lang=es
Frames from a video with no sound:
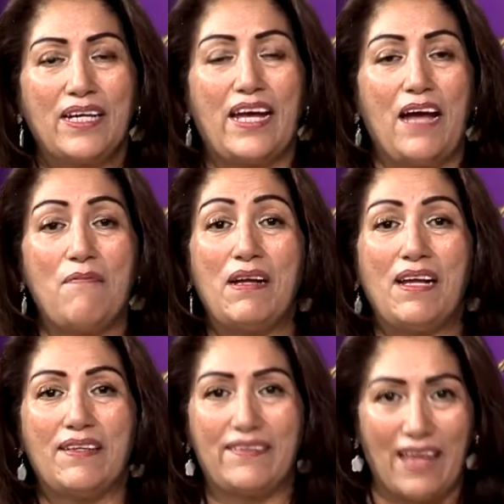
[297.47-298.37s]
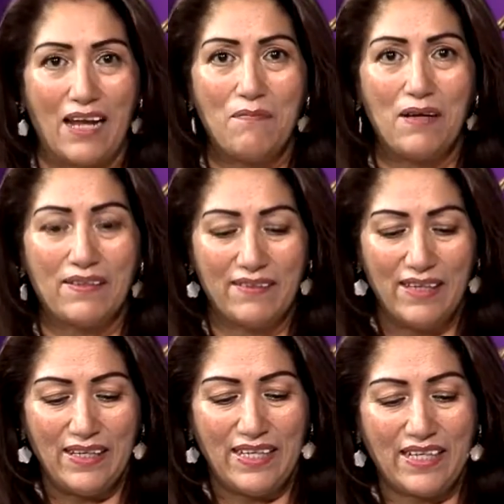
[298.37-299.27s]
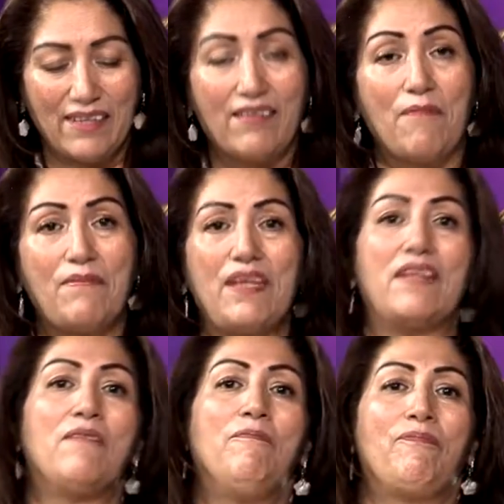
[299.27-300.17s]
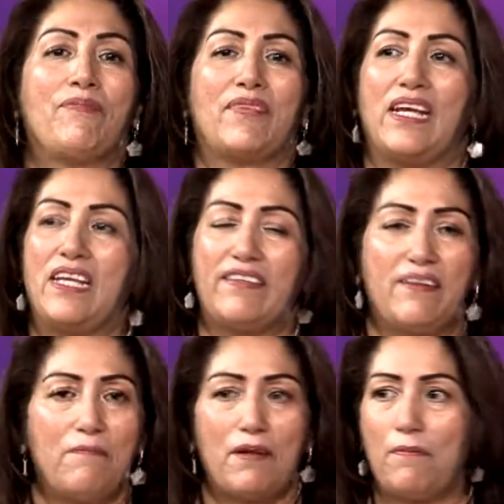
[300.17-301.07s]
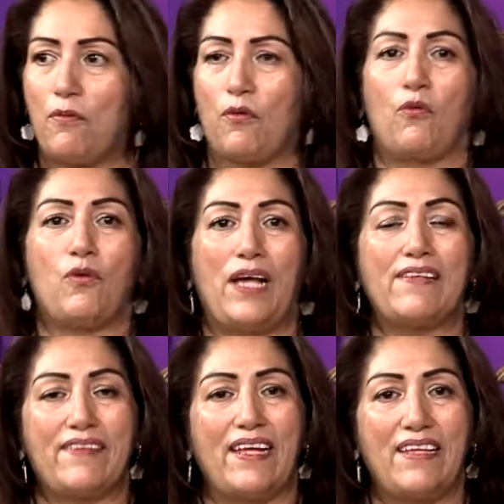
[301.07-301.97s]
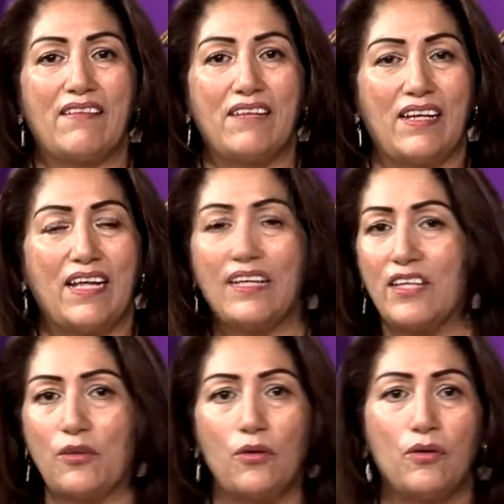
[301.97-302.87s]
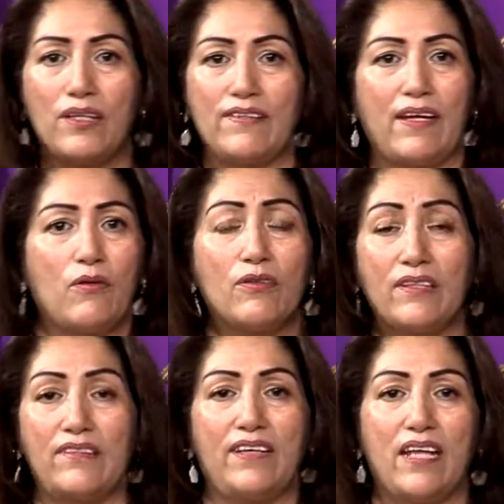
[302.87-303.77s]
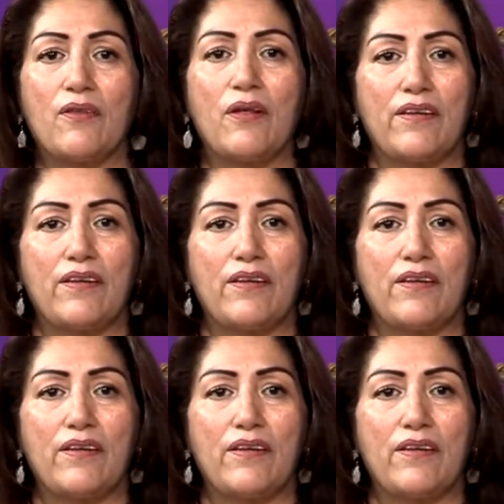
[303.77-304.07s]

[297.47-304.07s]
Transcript: que ama las almas y que también ella siempre procura estar enterada de todo lo que está aconteciendo